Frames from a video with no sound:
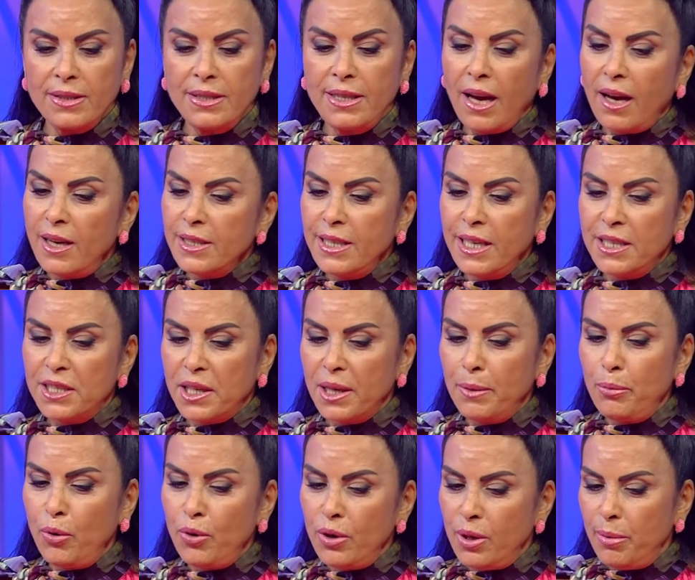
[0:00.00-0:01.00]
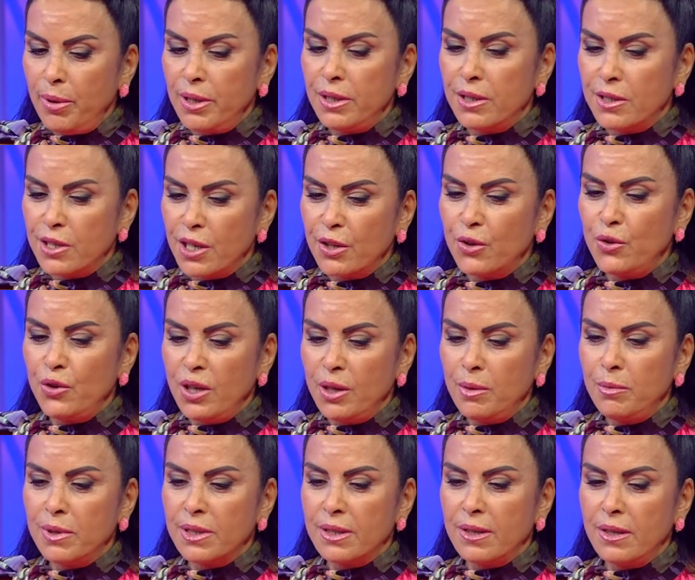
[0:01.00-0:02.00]
Ya yeşil böyle beni çekiyor
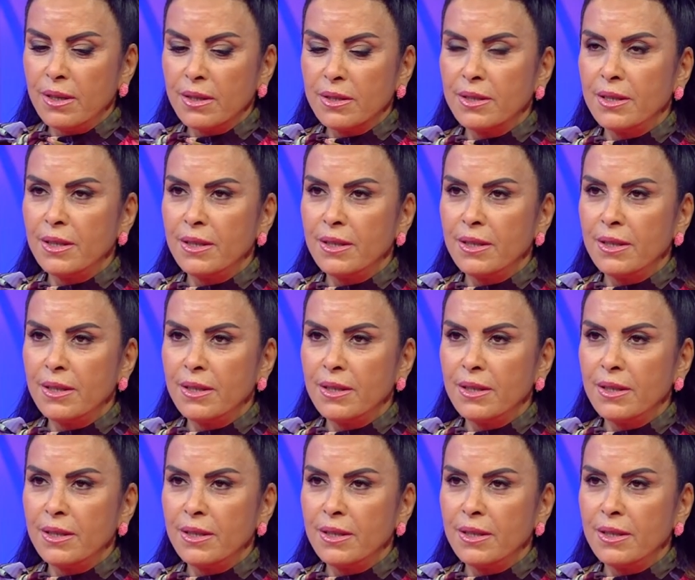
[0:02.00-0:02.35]
ama Allah sanki. Allah